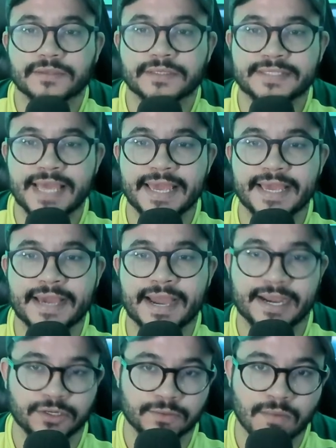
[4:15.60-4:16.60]
Zé
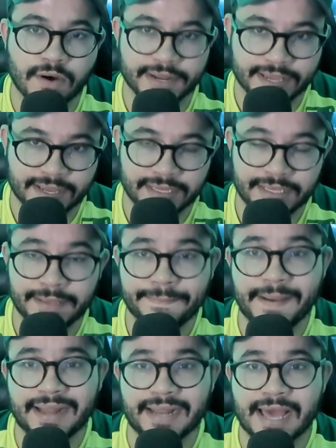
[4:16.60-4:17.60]
Ricardo, Morelli e
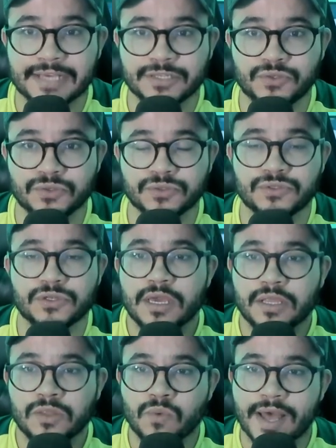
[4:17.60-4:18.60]
Palácios
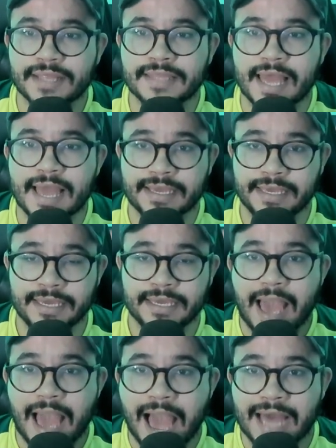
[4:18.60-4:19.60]
no ataque,
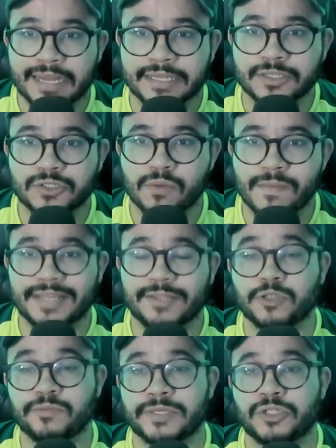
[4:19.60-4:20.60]
Alisson,
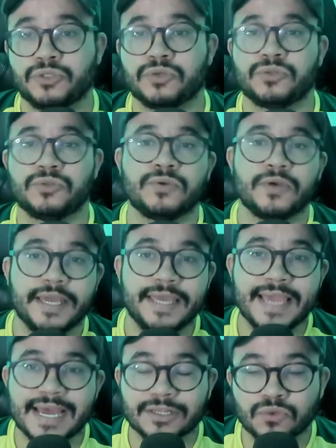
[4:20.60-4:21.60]
Matheus Peixoto
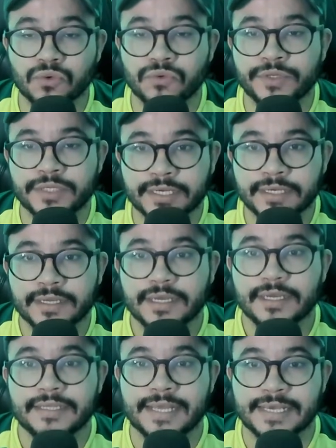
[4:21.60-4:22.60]
e a dúvida
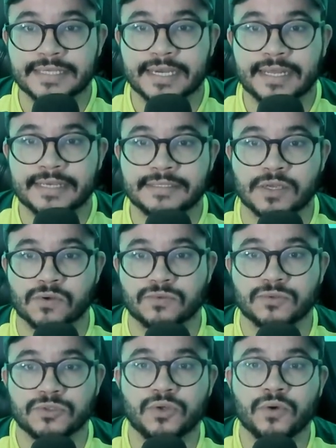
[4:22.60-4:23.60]
da escalação.
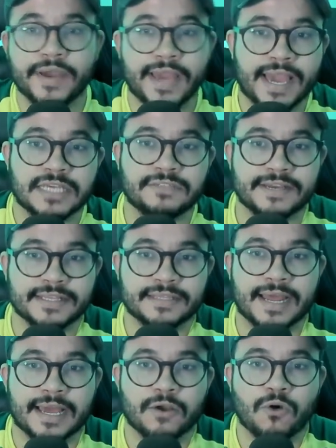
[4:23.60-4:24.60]
Se o Goiás vai
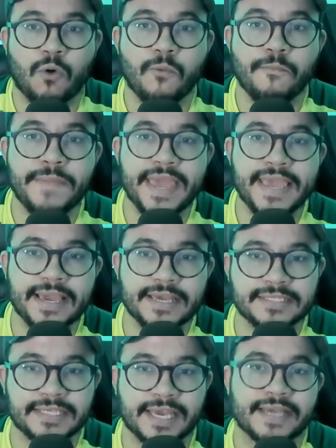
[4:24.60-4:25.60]
entrar com meia
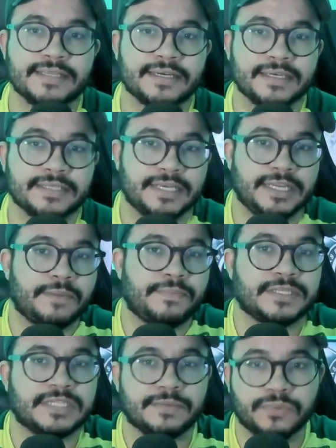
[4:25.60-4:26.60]
esquerda, que seria,
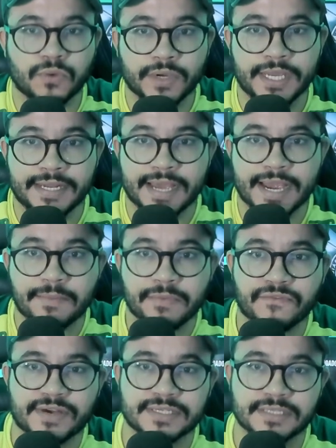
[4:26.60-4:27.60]
por exemplo, o Guilherme
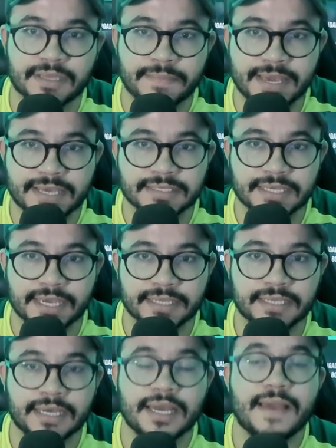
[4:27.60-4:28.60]
fazendo a meia
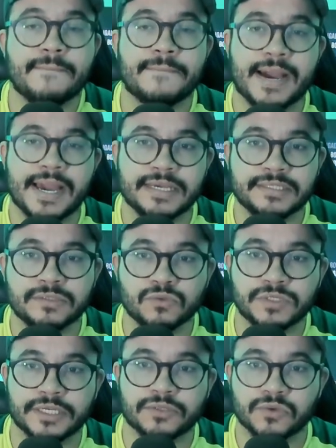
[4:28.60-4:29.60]
esquerda mais no
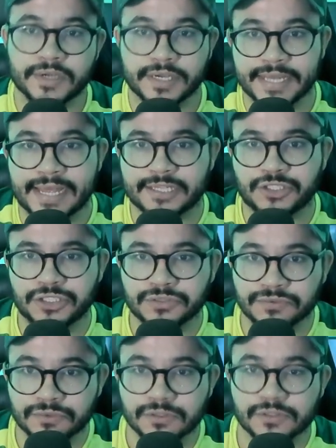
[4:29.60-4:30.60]
setor
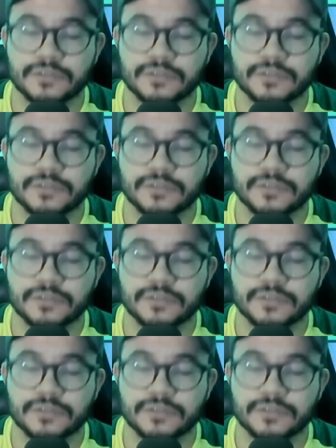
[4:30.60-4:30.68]
criativo,